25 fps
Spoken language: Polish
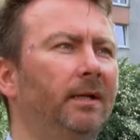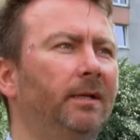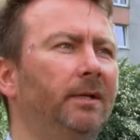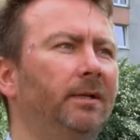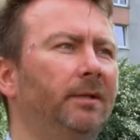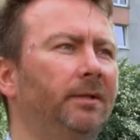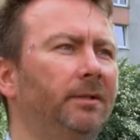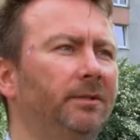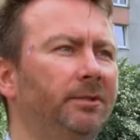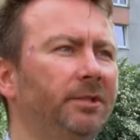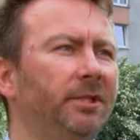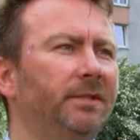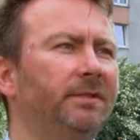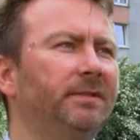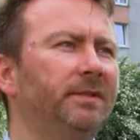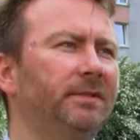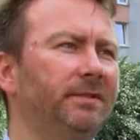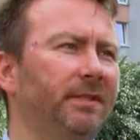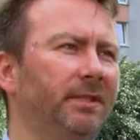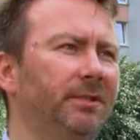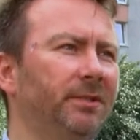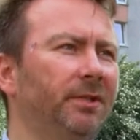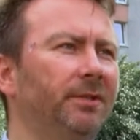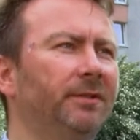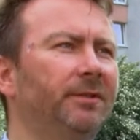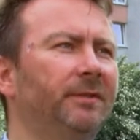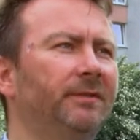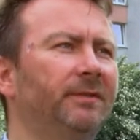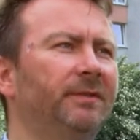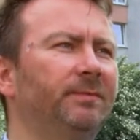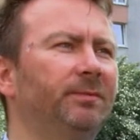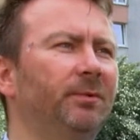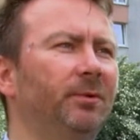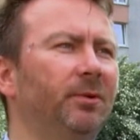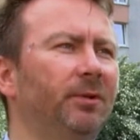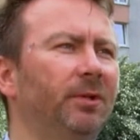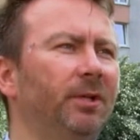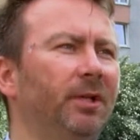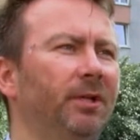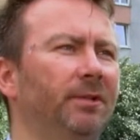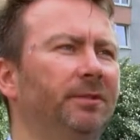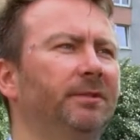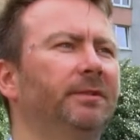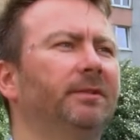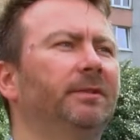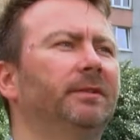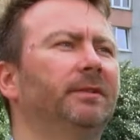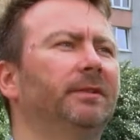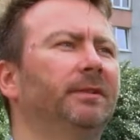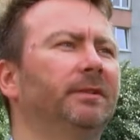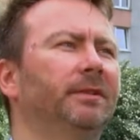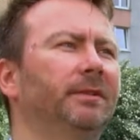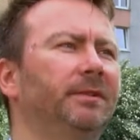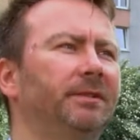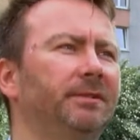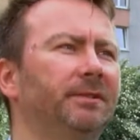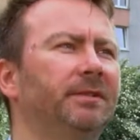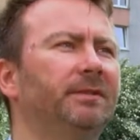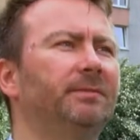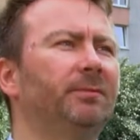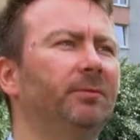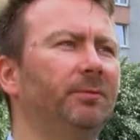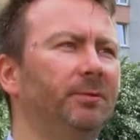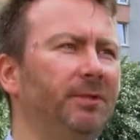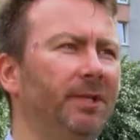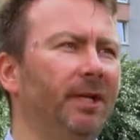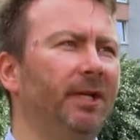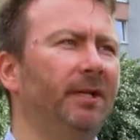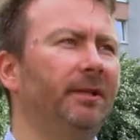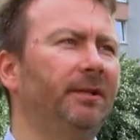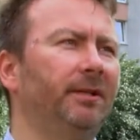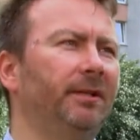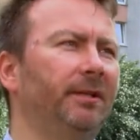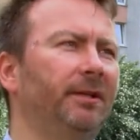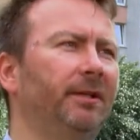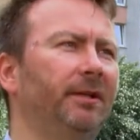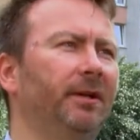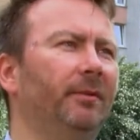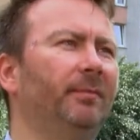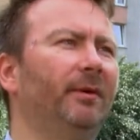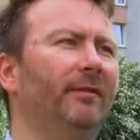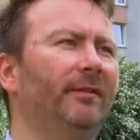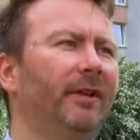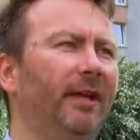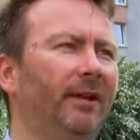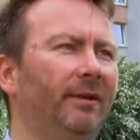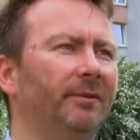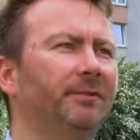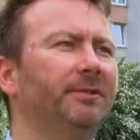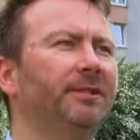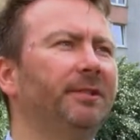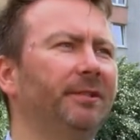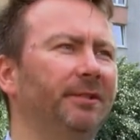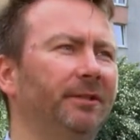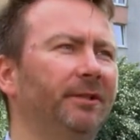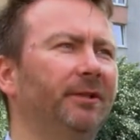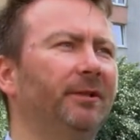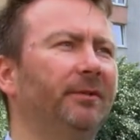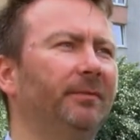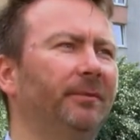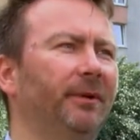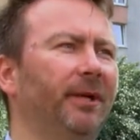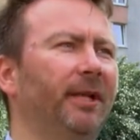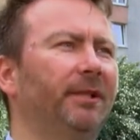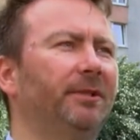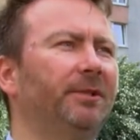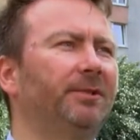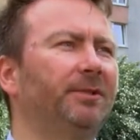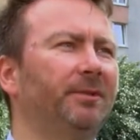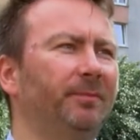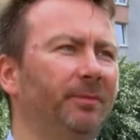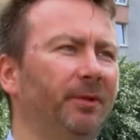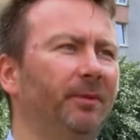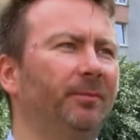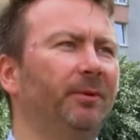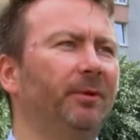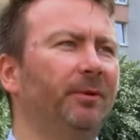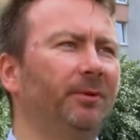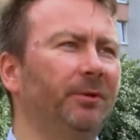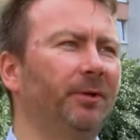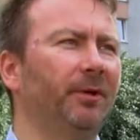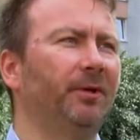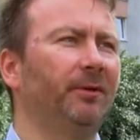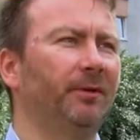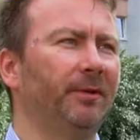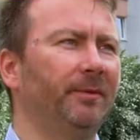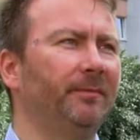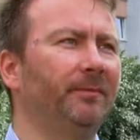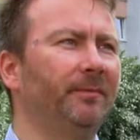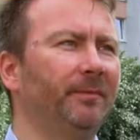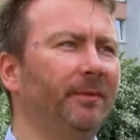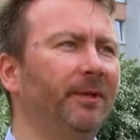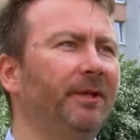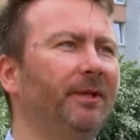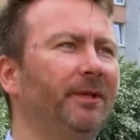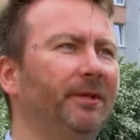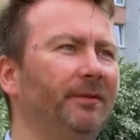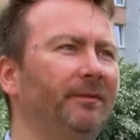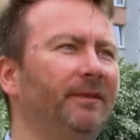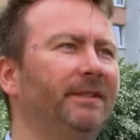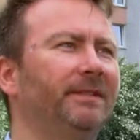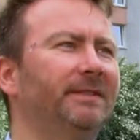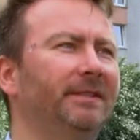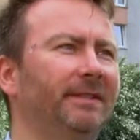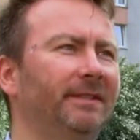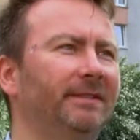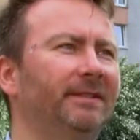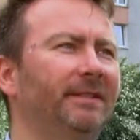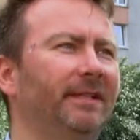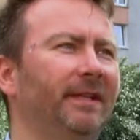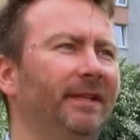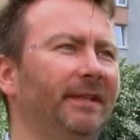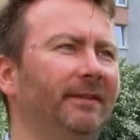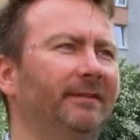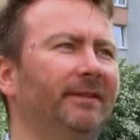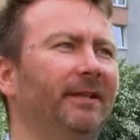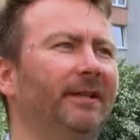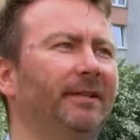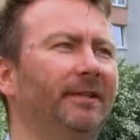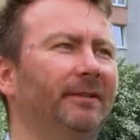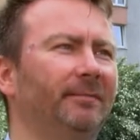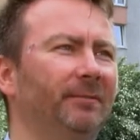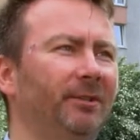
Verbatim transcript: E, często zarządy wspólnot e, czy spółdzielni obawiają się, gdy operatorzy proponują im inwestycje takie